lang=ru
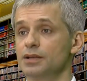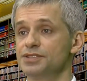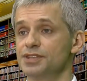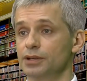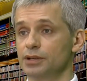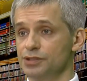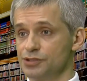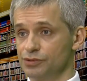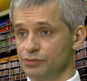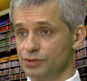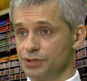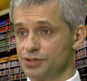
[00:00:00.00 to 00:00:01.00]

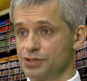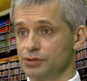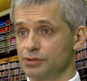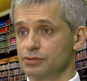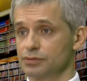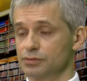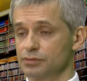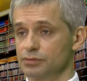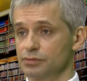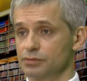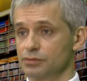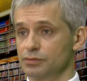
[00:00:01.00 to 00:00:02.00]
Заканчивается,
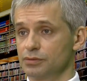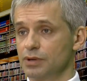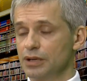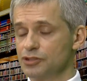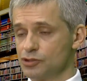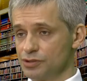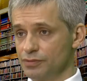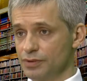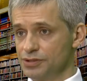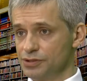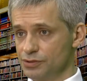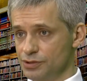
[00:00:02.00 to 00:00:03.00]
ну, конечно, не в
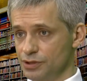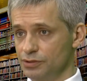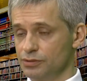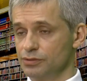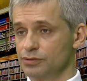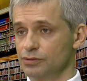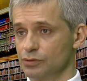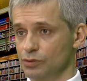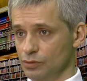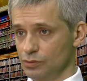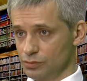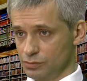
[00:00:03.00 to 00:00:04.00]
один день,
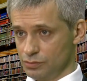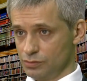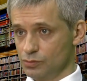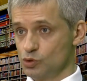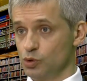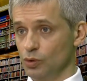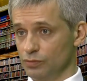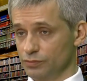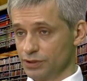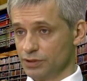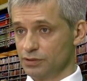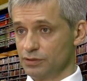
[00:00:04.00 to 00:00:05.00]
но
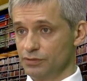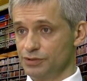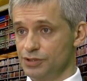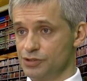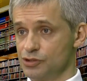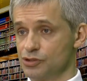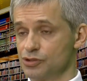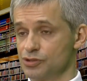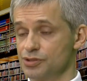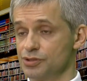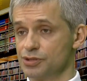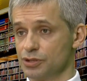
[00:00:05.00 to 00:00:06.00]
условно. В
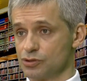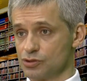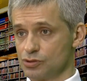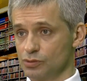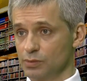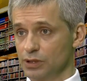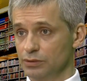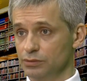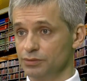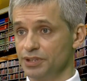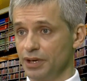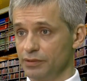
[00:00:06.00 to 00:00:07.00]
1066
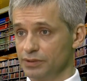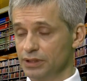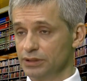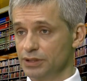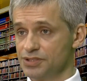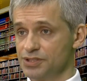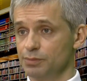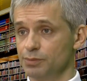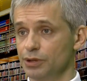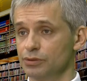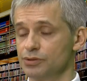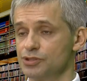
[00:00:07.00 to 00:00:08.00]
году древний английский
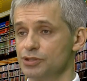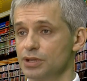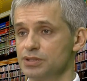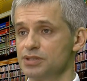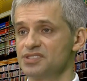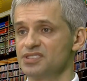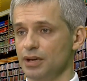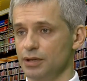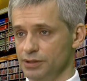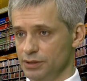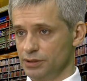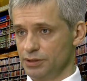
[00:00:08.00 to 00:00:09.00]
период, начинается
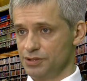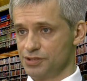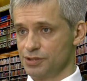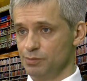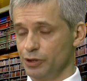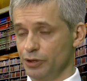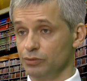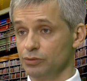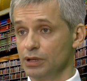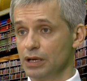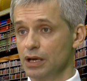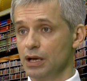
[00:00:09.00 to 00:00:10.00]
средний английский
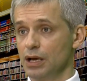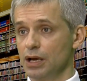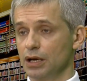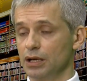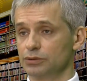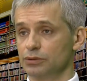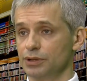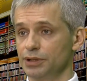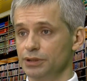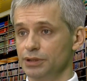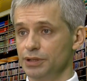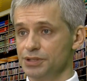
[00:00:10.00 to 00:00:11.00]
период, который
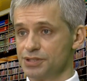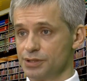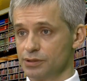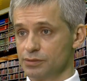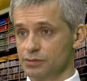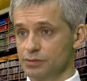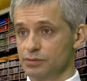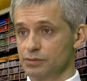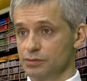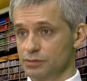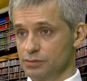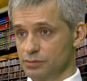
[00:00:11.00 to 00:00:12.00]
длится
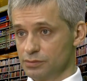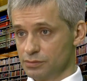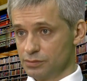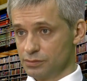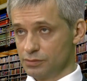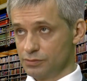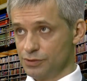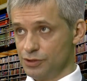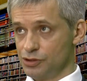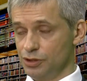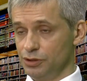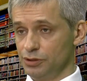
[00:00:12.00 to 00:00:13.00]
в
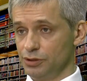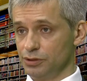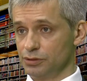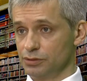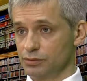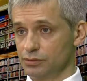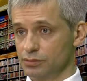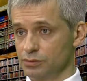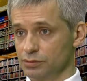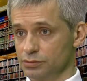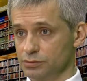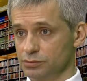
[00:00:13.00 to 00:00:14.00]
течение э,